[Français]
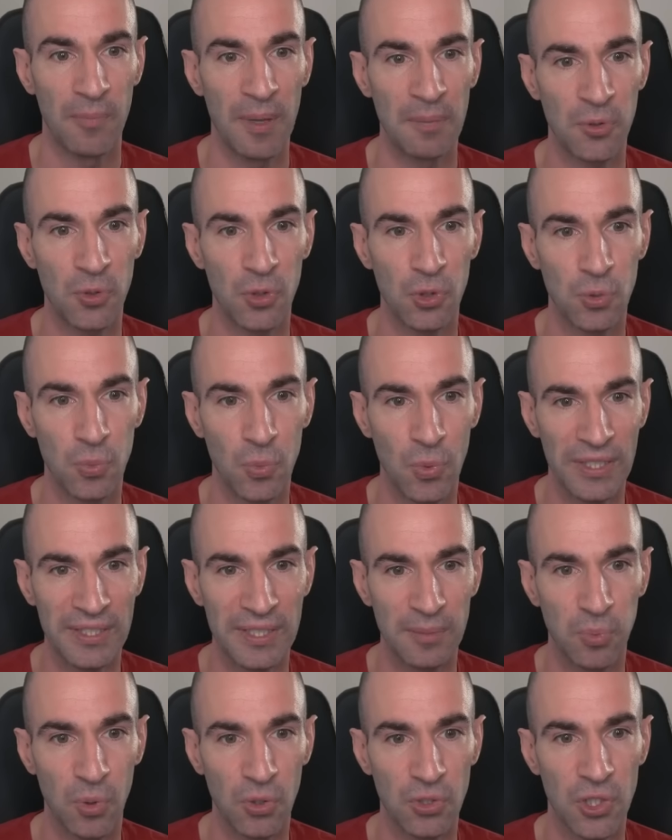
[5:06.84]
même chose, moins
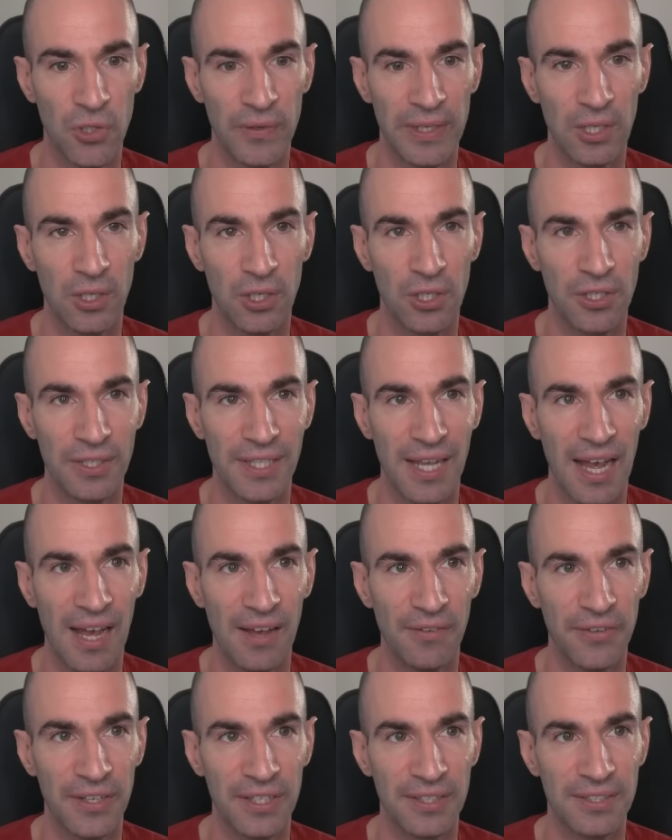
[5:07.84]
10% avec le code
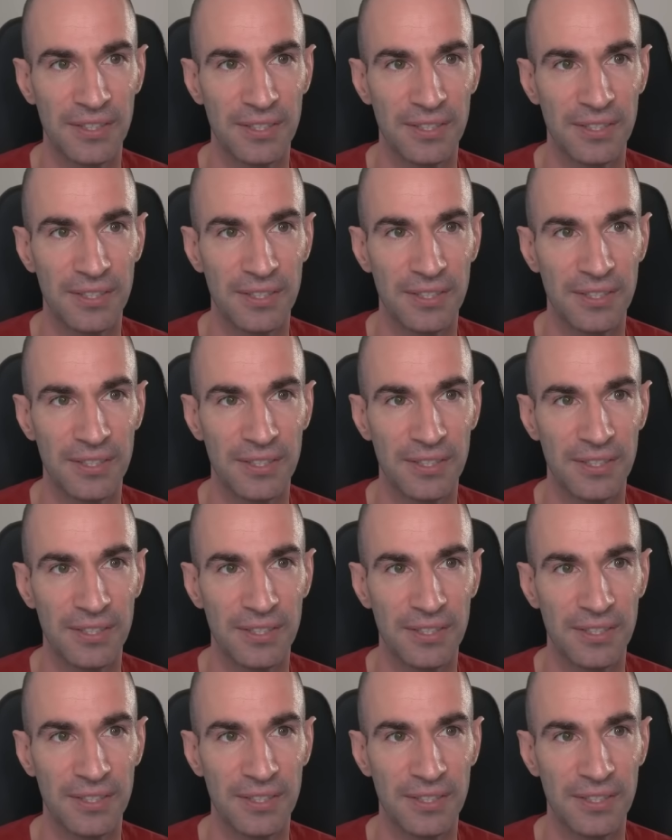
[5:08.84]
afr